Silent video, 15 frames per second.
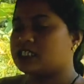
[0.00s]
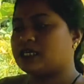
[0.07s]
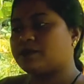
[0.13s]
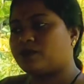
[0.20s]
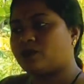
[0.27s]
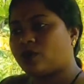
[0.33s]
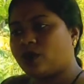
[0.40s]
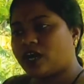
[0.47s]

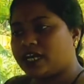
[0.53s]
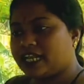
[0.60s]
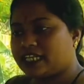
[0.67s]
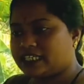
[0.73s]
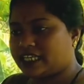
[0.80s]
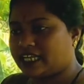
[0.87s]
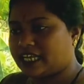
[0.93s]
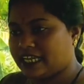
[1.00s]
सबको हनी
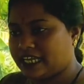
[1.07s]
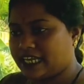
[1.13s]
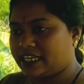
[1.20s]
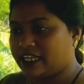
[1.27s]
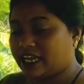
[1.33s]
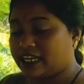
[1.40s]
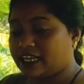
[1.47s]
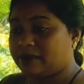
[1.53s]
चाहिए
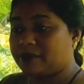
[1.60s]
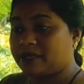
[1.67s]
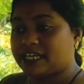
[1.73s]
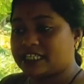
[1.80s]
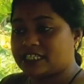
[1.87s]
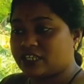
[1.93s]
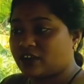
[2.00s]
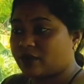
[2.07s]
लेकिन हनी भी
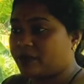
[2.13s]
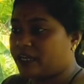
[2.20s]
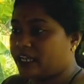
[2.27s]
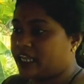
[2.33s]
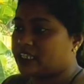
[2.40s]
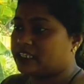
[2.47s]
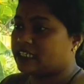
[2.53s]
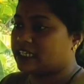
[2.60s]
किसी को भी
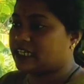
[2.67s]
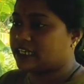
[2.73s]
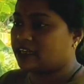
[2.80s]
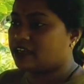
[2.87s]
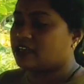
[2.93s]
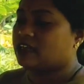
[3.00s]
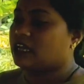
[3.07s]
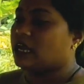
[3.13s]
नहीं चाहिए
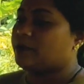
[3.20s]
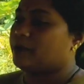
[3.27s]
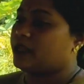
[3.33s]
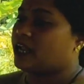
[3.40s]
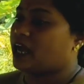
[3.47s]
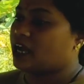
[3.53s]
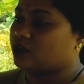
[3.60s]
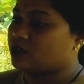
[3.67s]

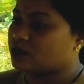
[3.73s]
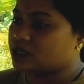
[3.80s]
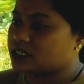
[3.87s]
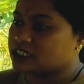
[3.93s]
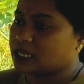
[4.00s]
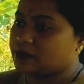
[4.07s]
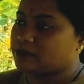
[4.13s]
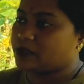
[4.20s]
हमारे आंखों
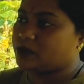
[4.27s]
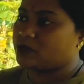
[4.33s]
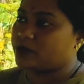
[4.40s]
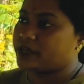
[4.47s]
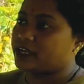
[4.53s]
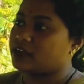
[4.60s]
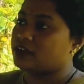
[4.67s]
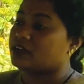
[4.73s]
के सामने वो
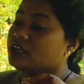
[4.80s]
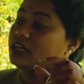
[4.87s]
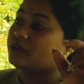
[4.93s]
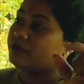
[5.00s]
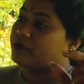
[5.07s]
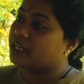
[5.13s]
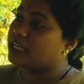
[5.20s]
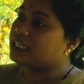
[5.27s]
एक
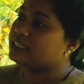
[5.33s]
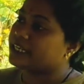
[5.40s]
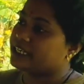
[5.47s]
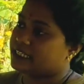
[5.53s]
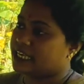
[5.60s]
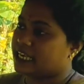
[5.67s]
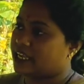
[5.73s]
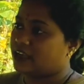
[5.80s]
विलन
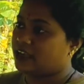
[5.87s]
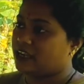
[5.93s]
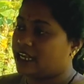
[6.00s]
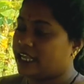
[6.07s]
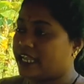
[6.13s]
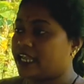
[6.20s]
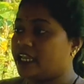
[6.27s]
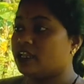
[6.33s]
जैसा है
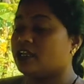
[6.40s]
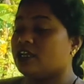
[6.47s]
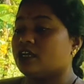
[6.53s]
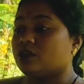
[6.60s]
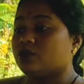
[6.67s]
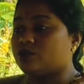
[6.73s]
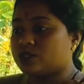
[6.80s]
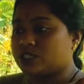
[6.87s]
लेकिन
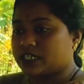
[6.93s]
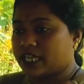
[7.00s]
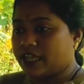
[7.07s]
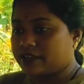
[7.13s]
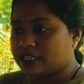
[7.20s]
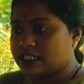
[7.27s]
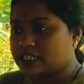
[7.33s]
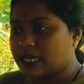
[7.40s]

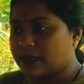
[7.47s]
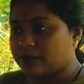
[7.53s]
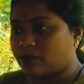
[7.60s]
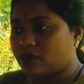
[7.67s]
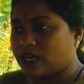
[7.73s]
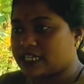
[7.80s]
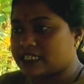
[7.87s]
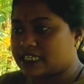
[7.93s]
उसकी वजह से हम
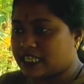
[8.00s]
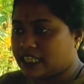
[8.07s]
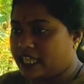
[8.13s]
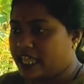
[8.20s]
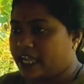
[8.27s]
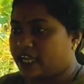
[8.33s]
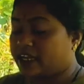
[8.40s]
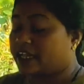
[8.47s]
लोग आज
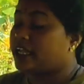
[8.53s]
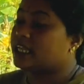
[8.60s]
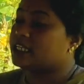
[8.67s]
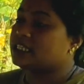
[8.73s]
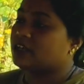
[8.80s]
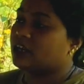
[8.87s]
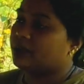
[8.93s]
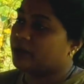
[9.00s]
जिंदा है करके
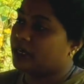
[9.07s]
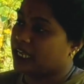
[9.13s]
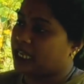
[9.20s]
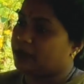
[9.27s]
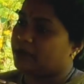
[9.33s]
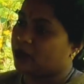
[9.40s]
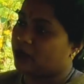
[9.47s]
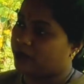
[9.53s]
किसी को भी
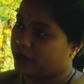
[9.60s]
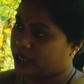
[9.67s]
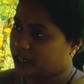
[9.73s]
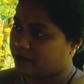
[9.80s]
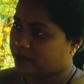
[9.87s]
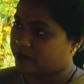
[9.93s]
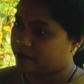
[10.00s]
नहीं मालूम है